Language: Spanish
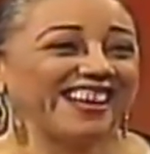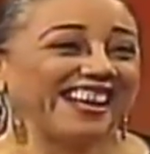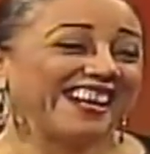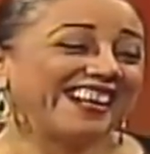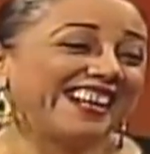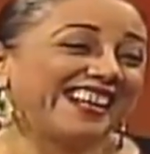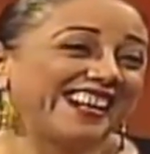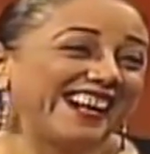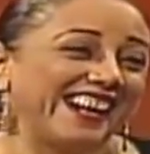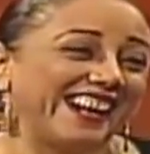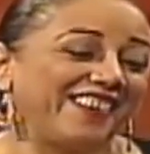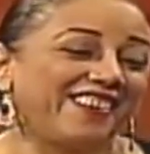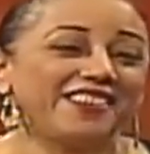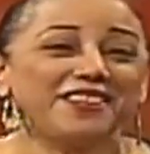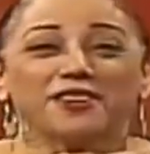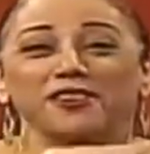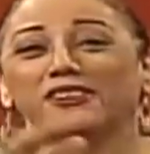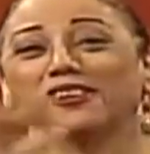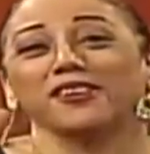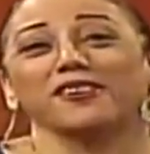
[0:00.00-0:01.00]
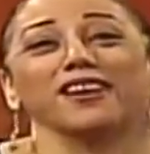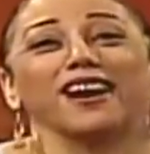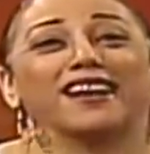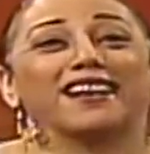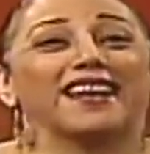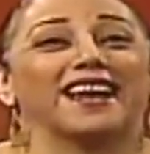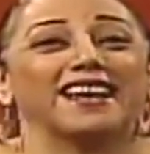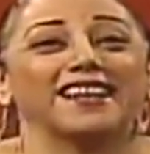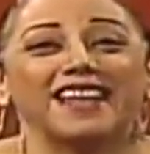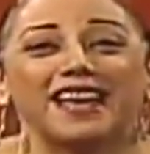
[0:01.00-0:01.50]
para que aclarara, yo no tengo que
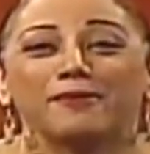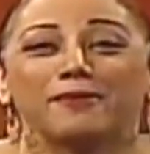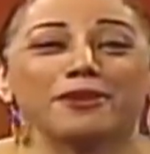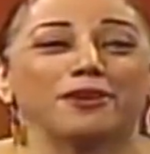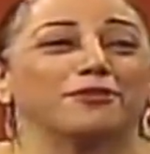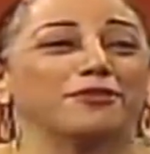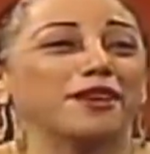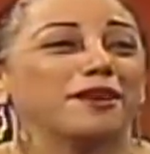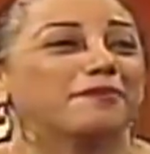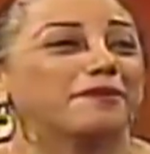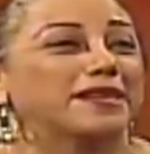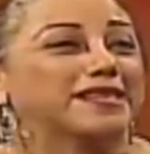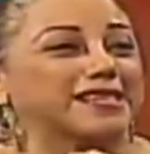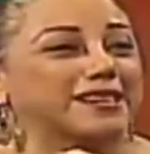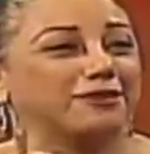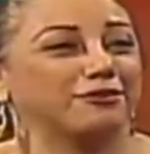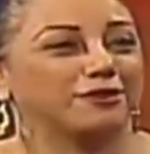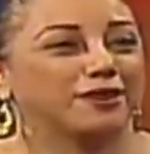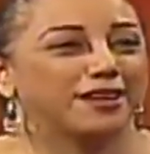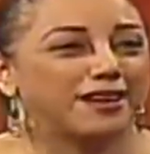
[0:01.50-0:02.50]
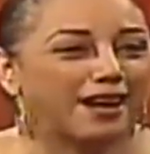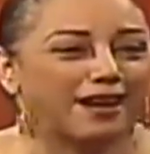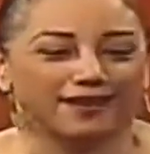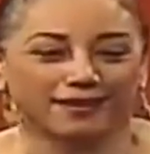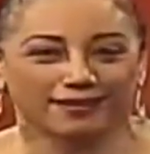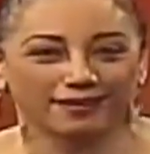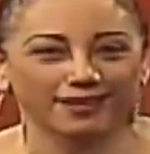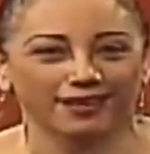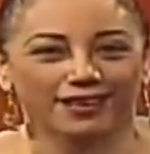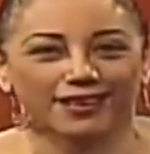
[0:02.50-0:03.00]
aclarar nada porque yo fui específica.
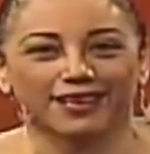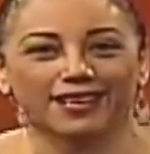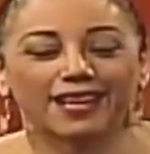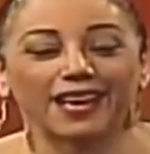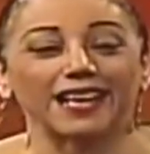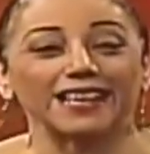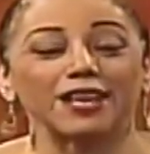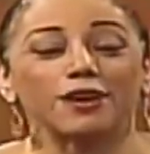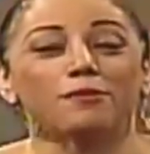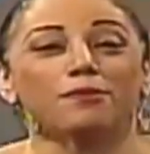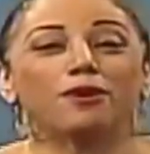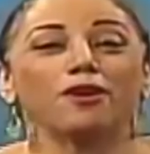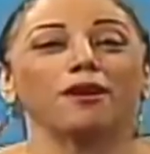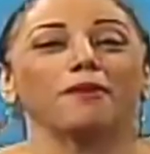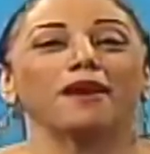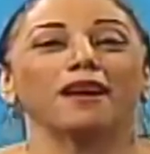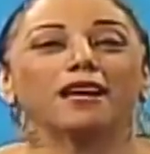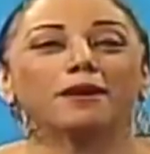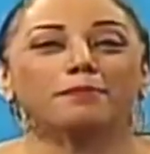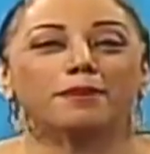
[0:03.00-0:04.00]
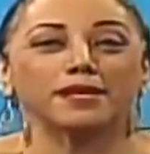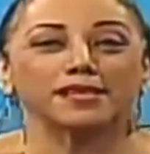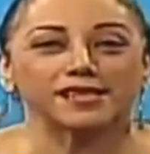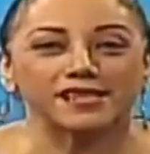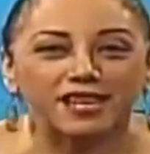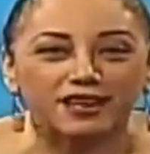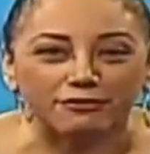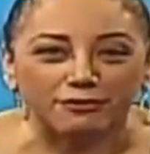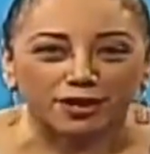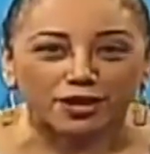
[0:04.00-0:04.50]
Este es un programa que es
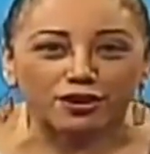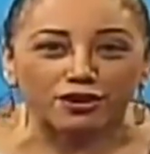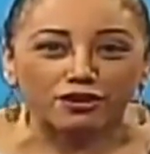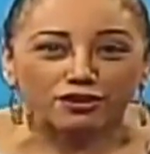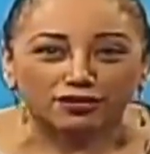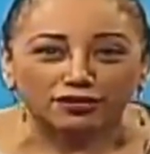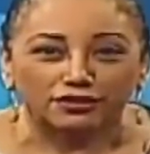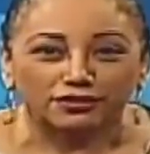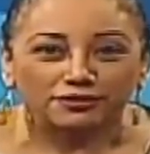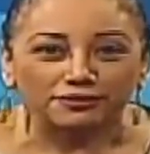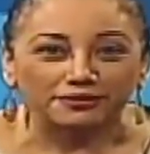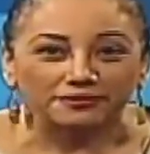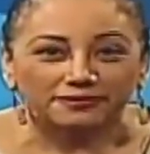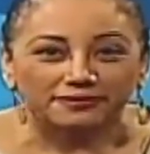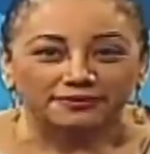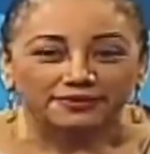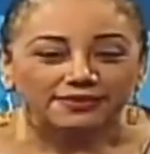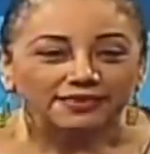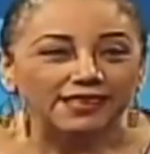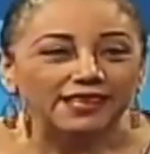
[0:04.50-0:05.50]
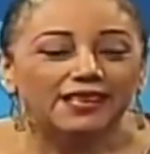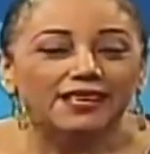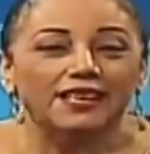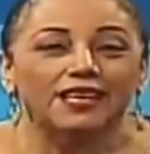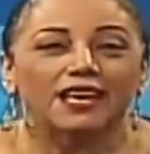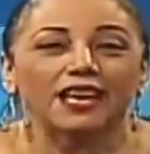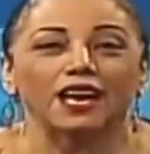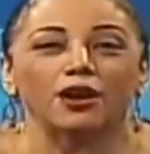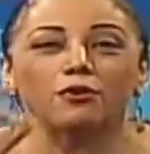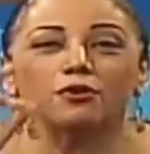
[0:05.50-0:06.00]
específico.
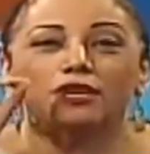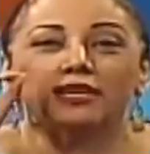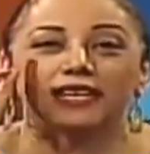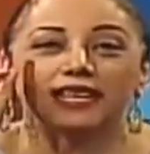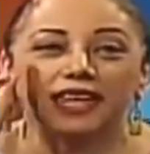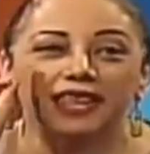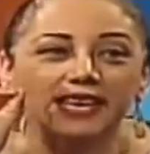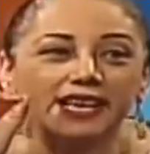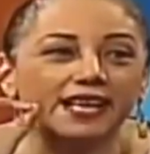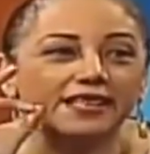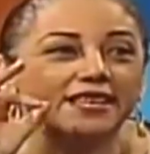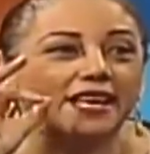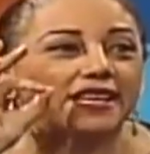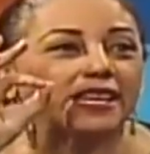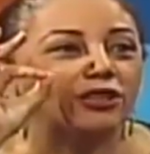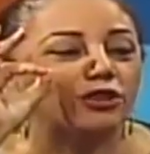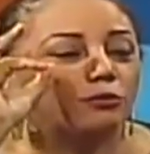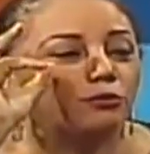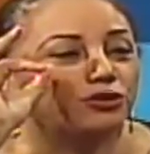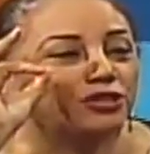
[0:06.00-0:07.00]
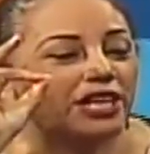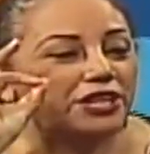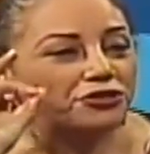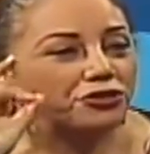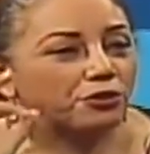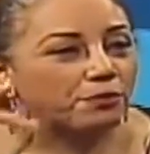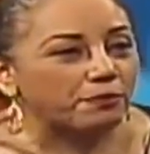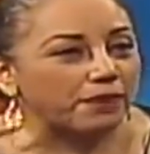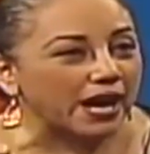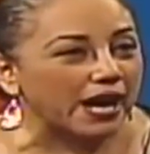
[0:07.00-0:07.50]
Euclides dice que tiene dos
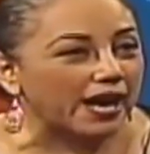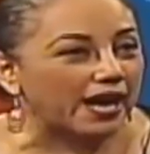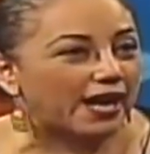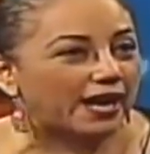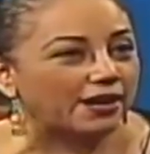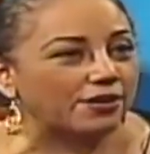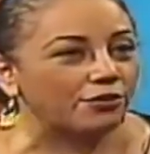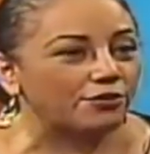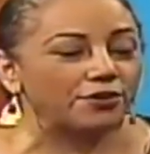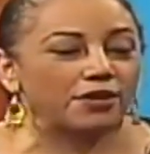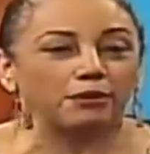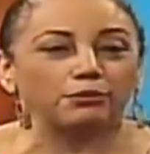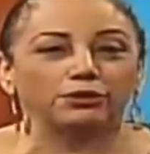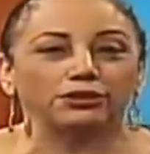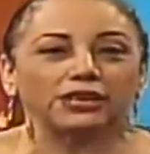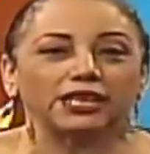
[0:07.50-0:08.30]
muchachos más, con una